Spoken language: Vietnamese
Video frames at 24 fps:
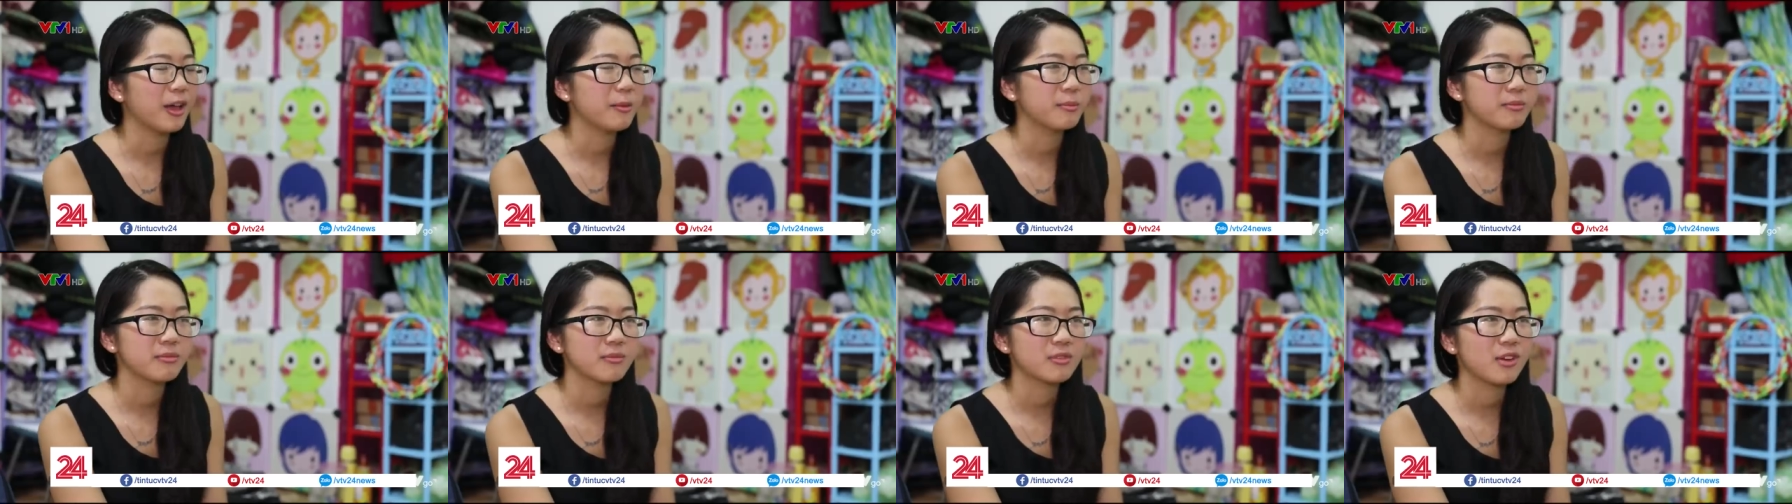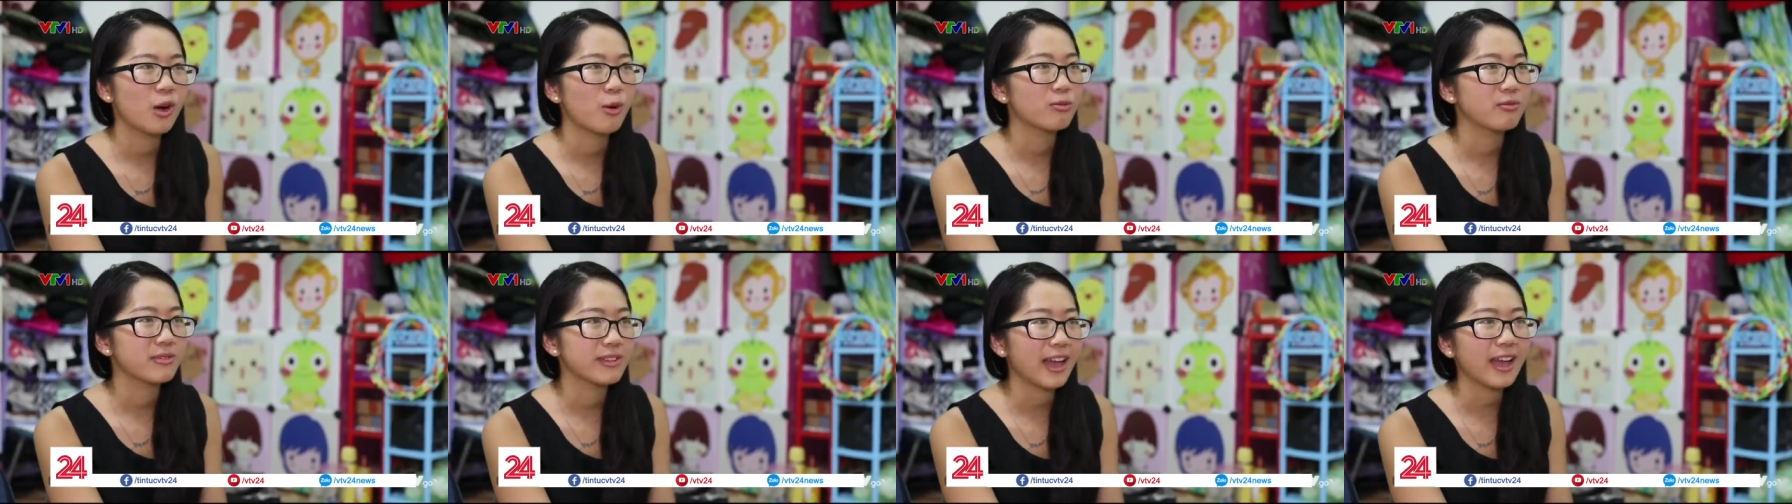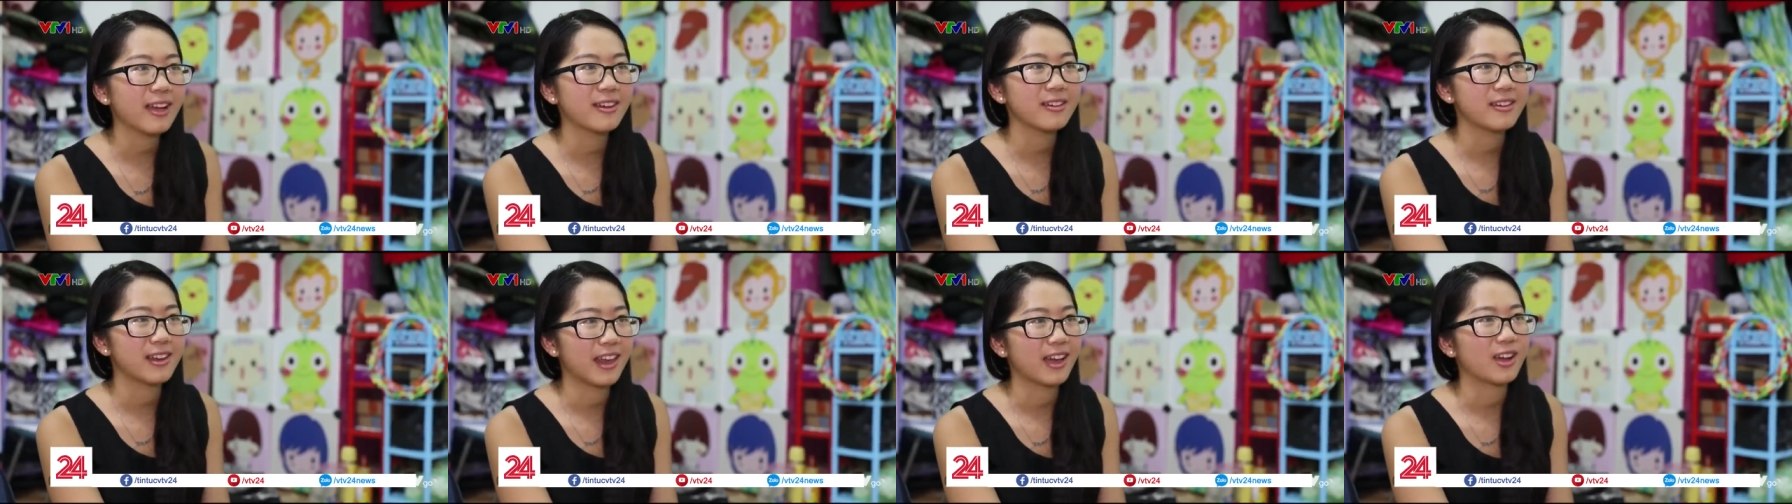đó em không
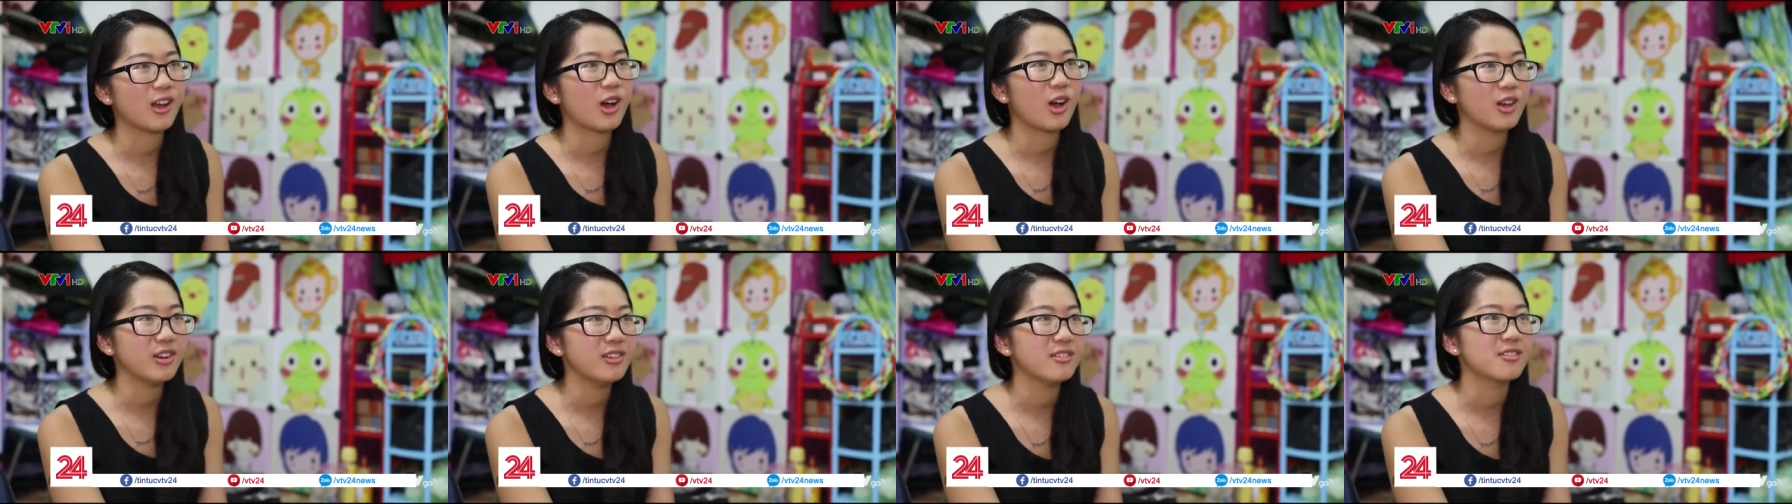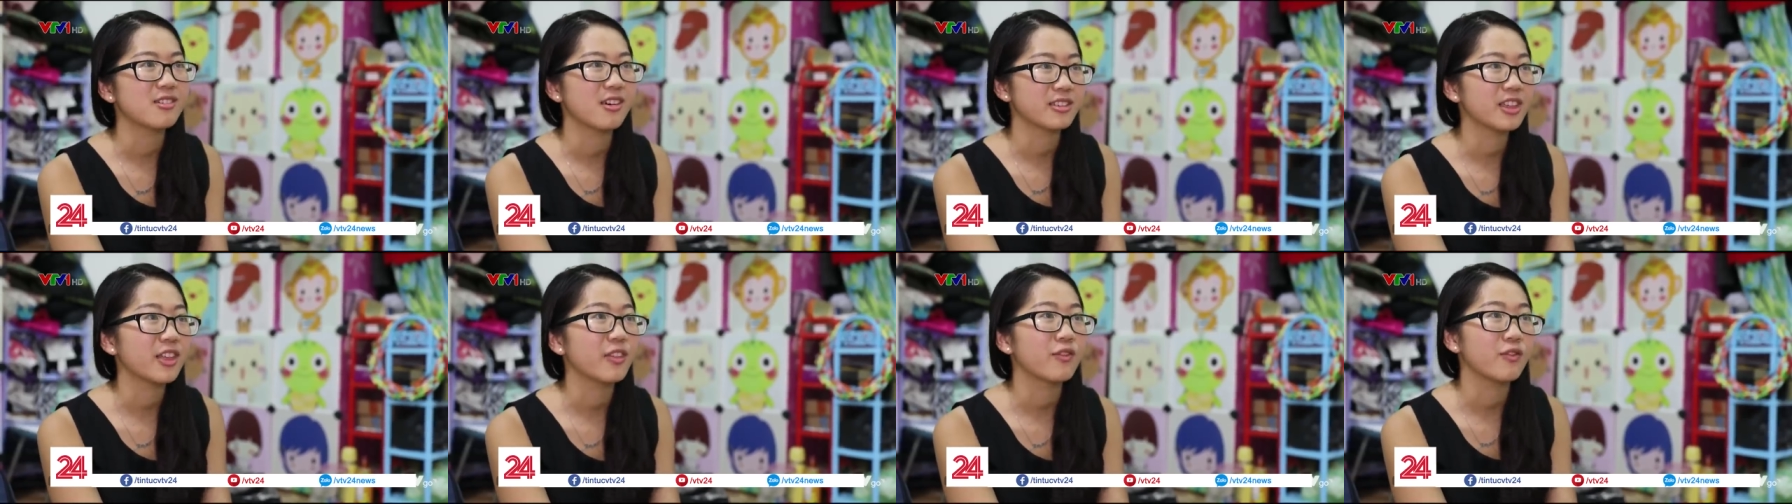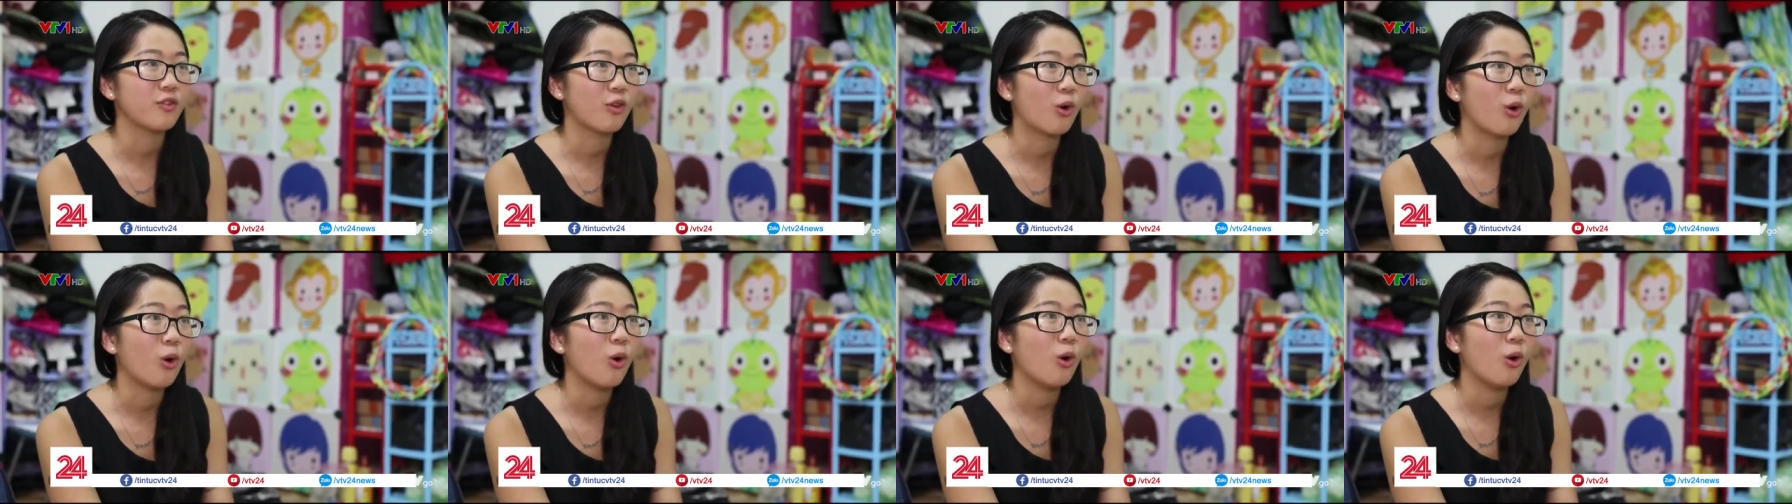chắc là có được ở
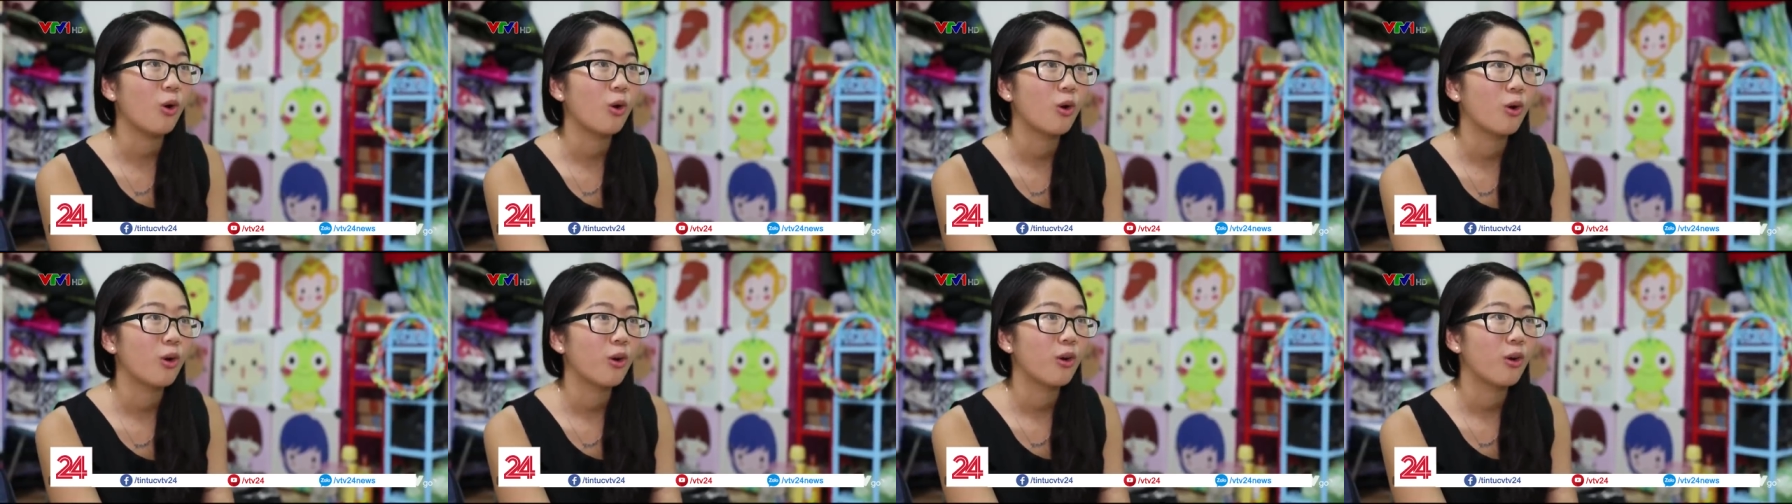thành phố.